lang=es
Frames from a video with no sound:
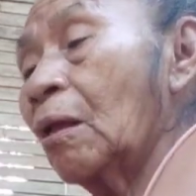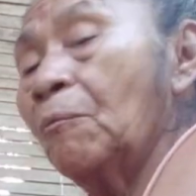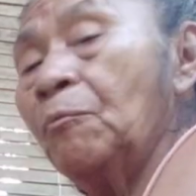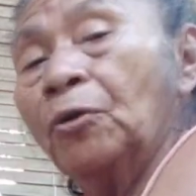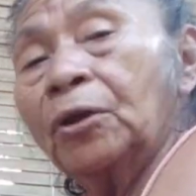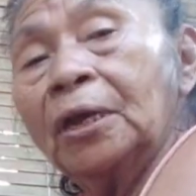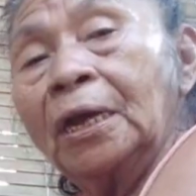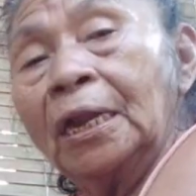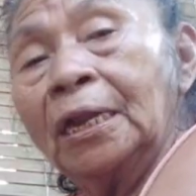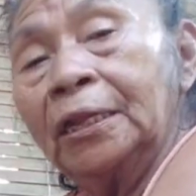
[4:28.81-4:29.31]

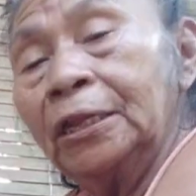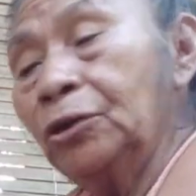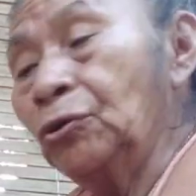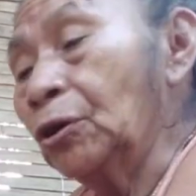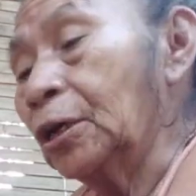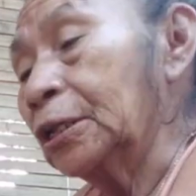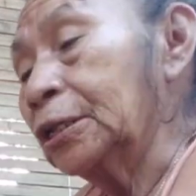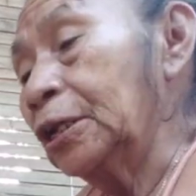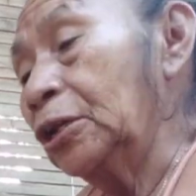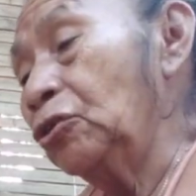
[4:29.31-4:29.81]
porque ya les digo
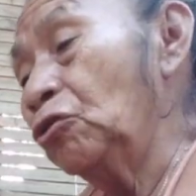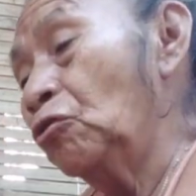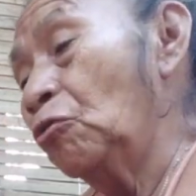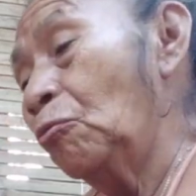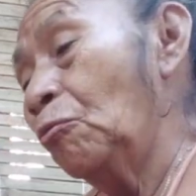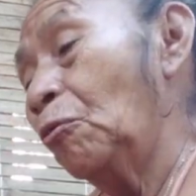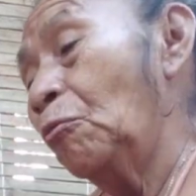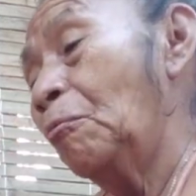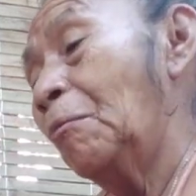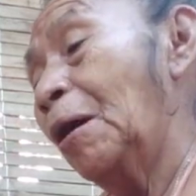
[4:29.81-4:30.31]
que tiene
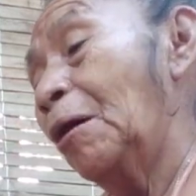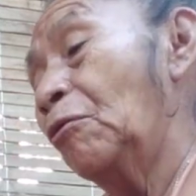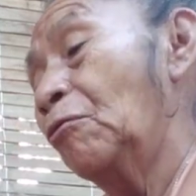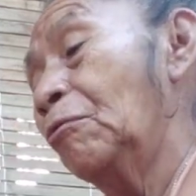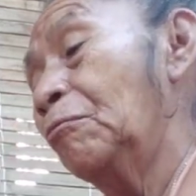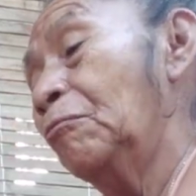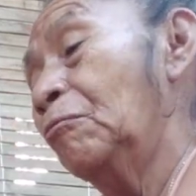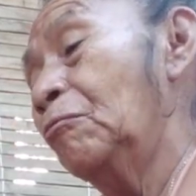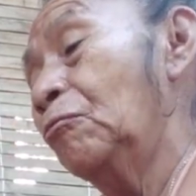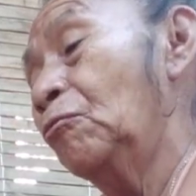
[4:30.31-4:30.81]

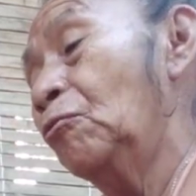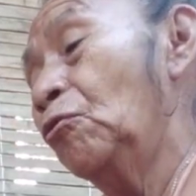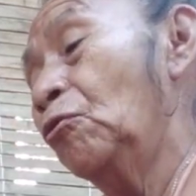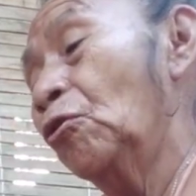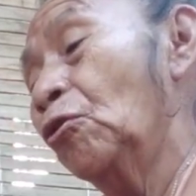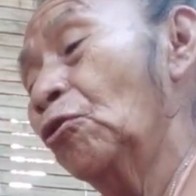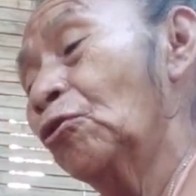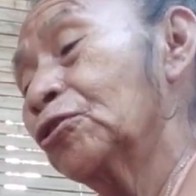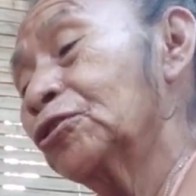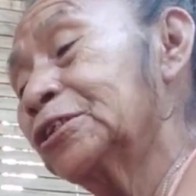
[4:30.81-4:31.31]
un,
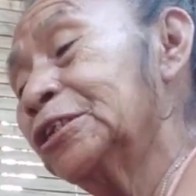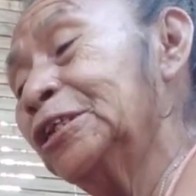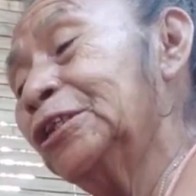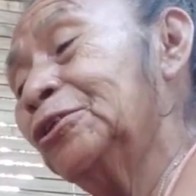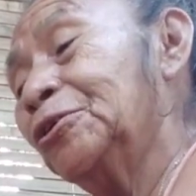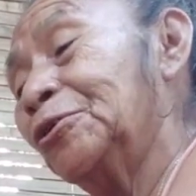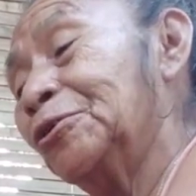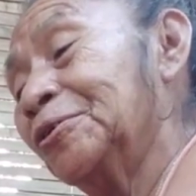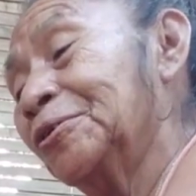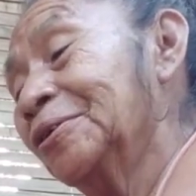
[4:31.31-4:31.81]

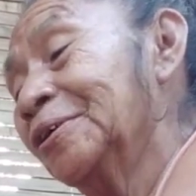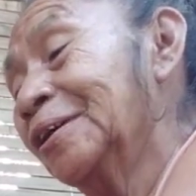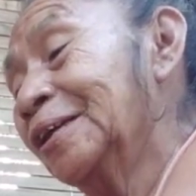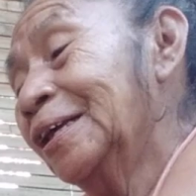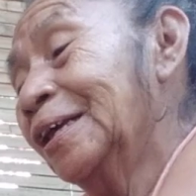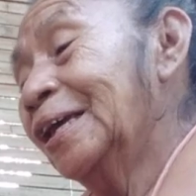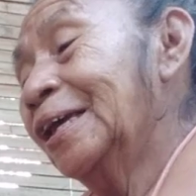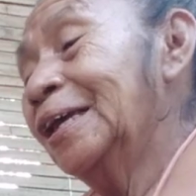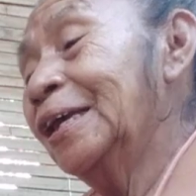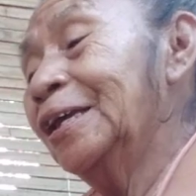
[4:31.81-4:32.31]
olorcito.
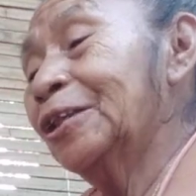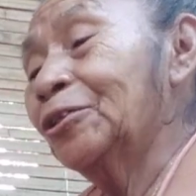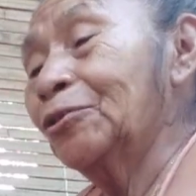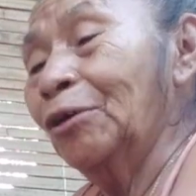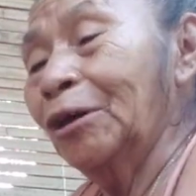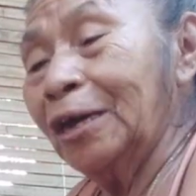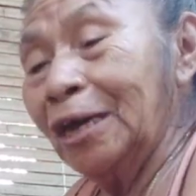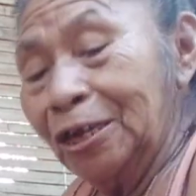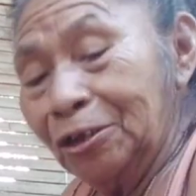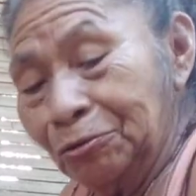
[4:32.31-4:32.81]
Y todo
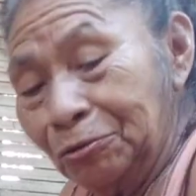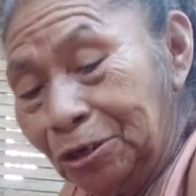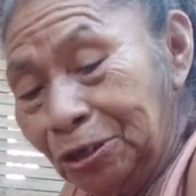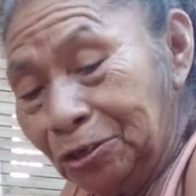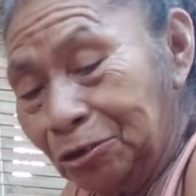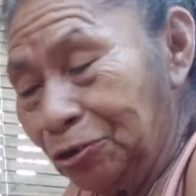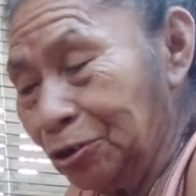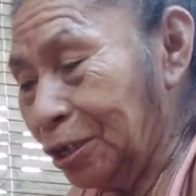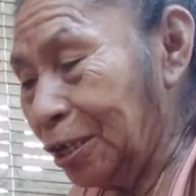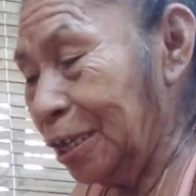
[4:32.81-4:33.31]
aquel
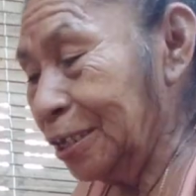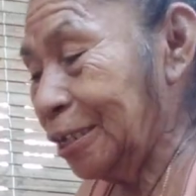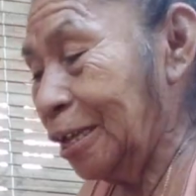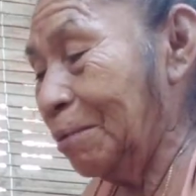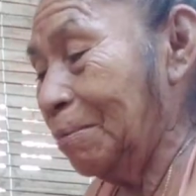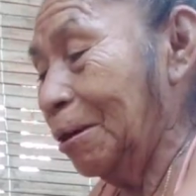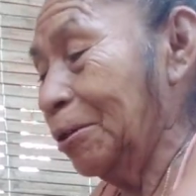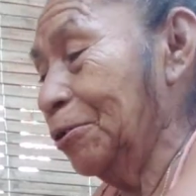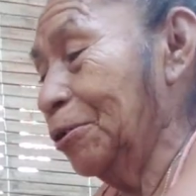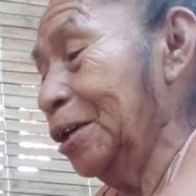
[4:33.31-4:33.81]
suscriptor que es
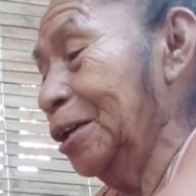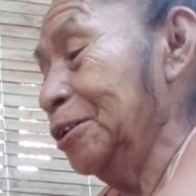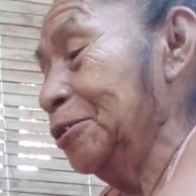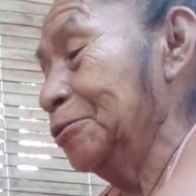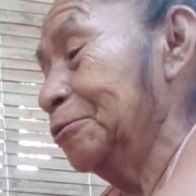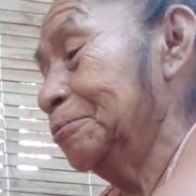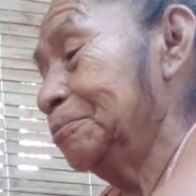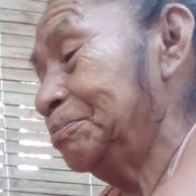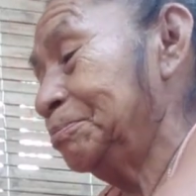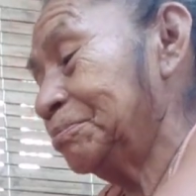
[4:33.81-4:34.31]

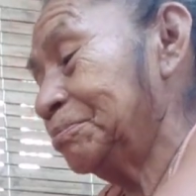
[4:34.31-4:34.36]
salvadoreño,